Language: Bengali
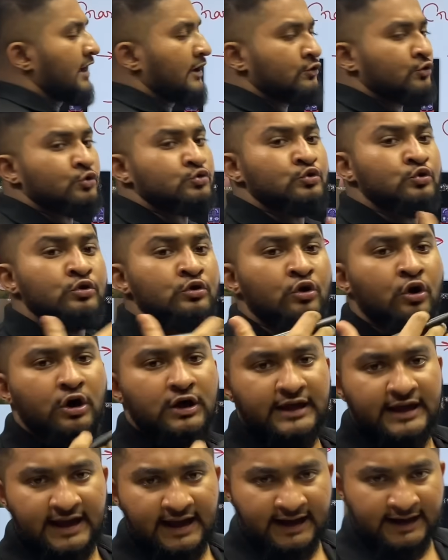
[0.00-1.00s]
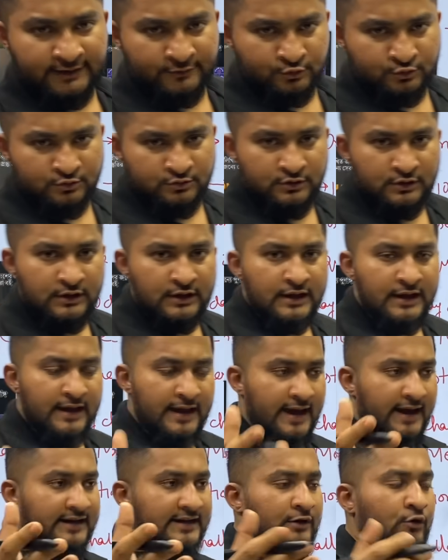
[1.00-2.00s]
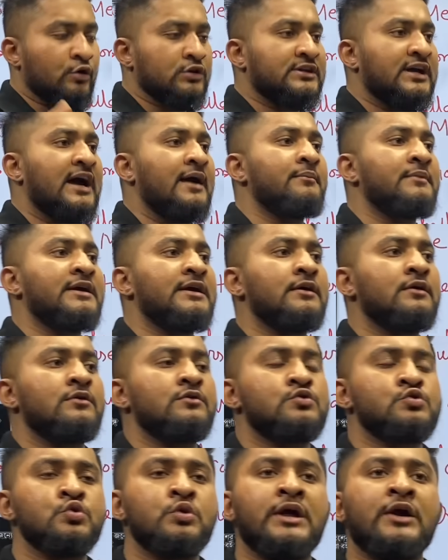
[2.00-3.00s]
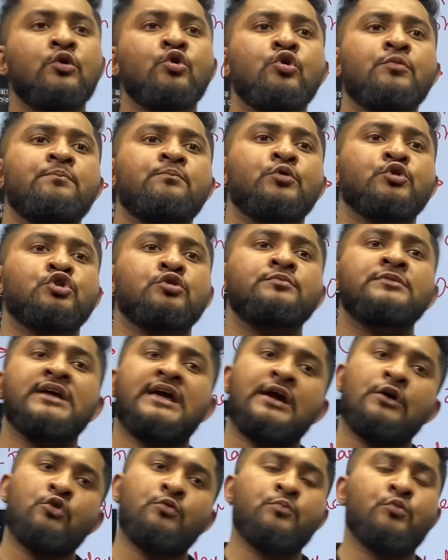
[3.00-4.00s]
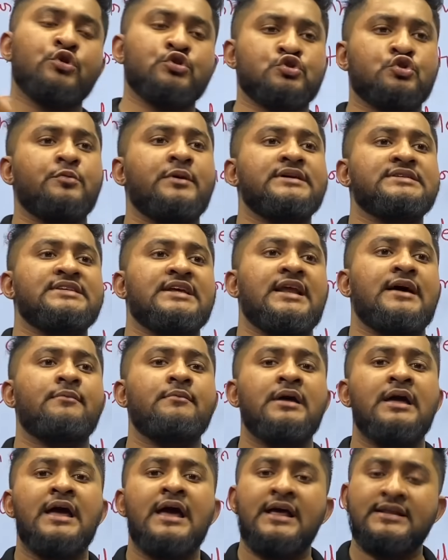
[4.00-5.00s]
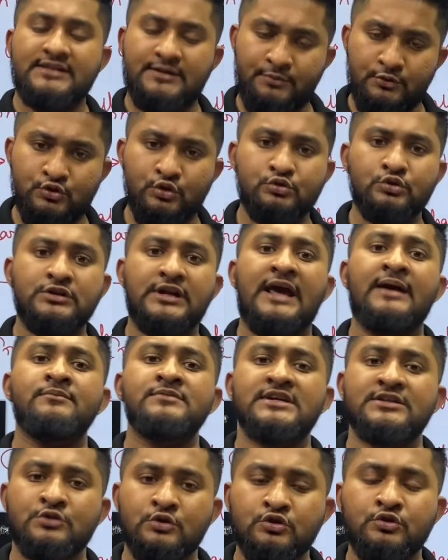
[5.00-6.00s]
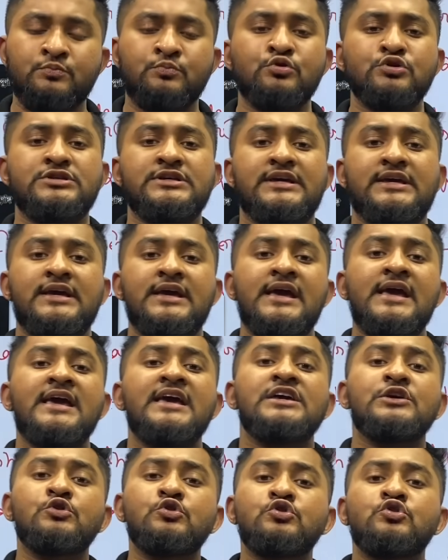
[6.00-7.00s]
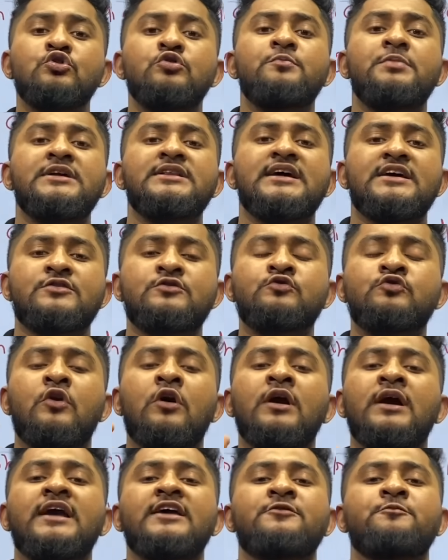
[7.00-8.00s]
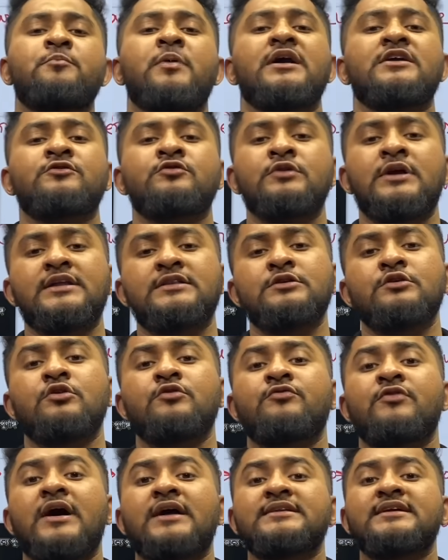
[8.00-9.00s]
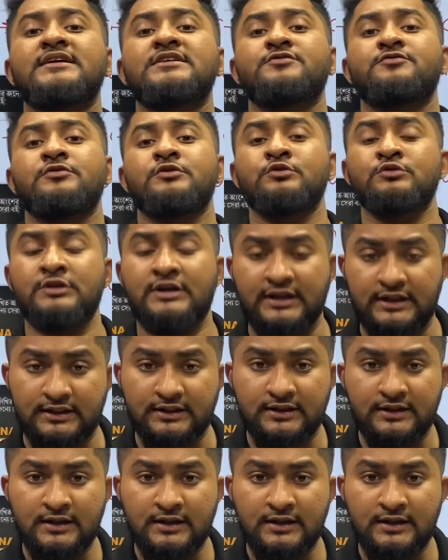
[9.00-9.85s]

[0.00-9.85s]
নতুন লক্ষ্যে আগানো একটা কথা আমি শুনে খুব প্রথম দিকে খুব কষ্ট পাইছিলাম তারপর যত টাইম যায় তত বুঝি ইউ শুড বি দ্য স্ট্রংগেস্ট পার্সন অ্যাট ইউর ফাদার্স ফিউনারেল